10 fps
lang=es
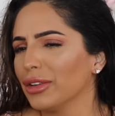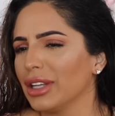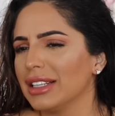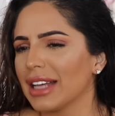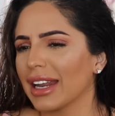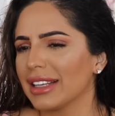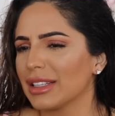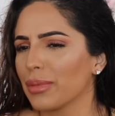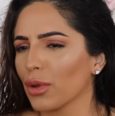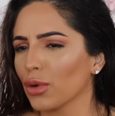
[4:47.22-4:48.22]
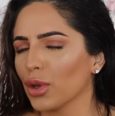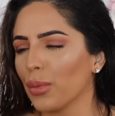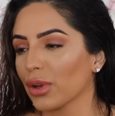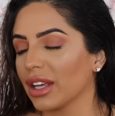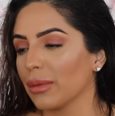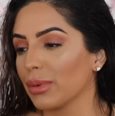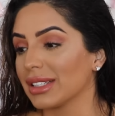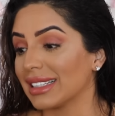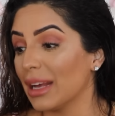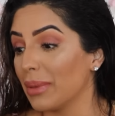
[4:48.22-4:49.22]
de utilizar este producto porque
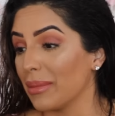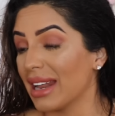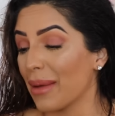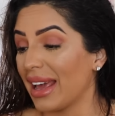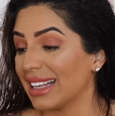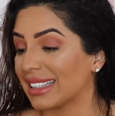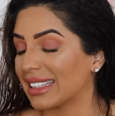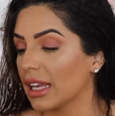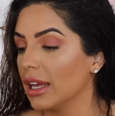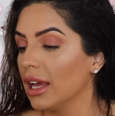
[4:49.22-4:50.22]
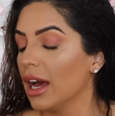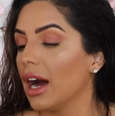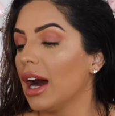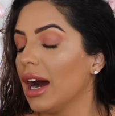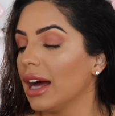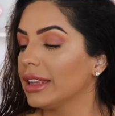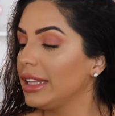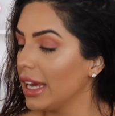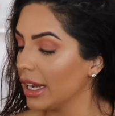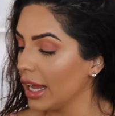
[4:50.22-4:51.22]
pues es la primera vez. Ah,
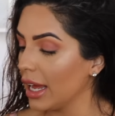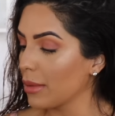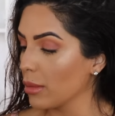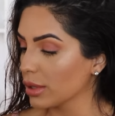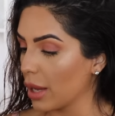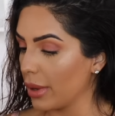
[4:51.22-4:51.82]
tiene, vamos a